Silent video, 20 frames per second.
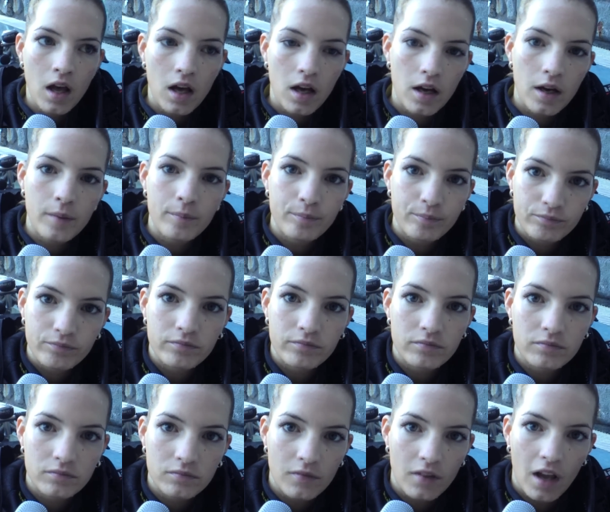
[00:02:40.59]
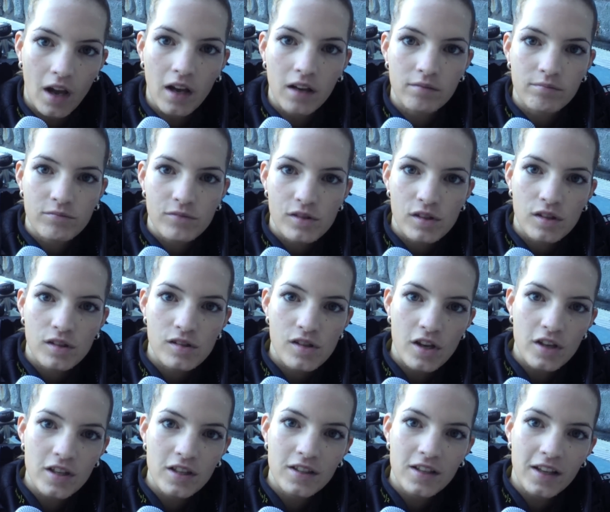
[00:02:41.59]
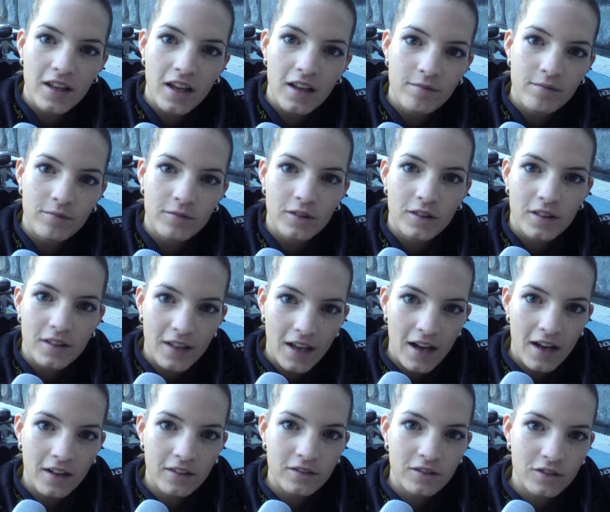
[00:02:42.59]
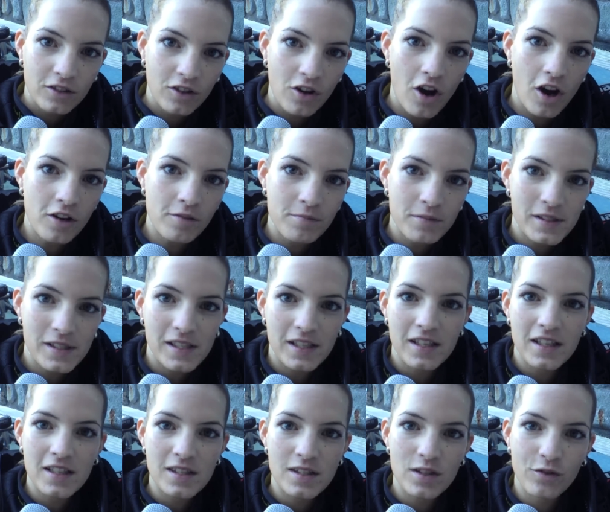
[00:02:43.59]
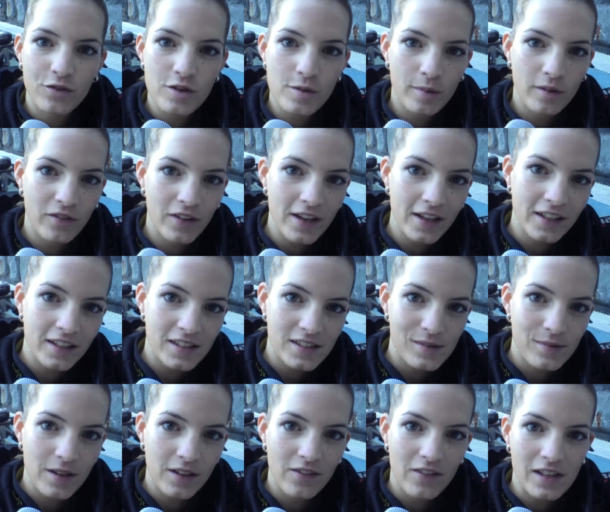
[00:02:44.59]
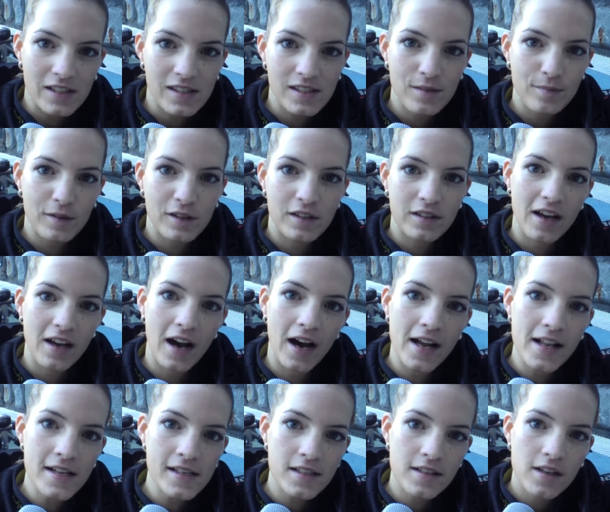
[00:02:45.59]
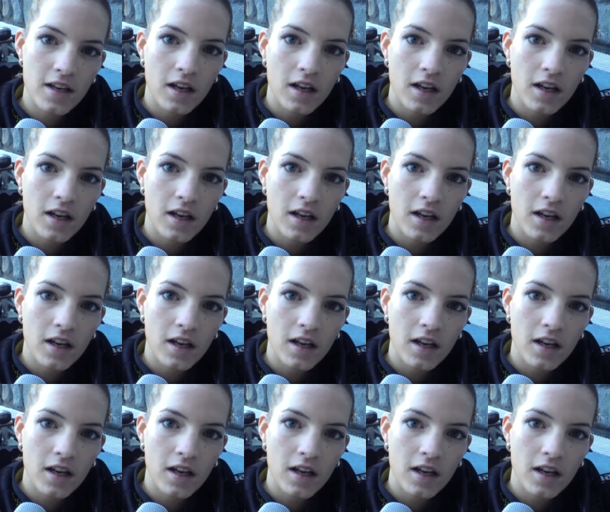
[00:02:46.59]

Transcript: Ähm, ja, solche Dinge. Da konnte man sich nicht so viel bewegen, deswegen war es ziemlich kalt.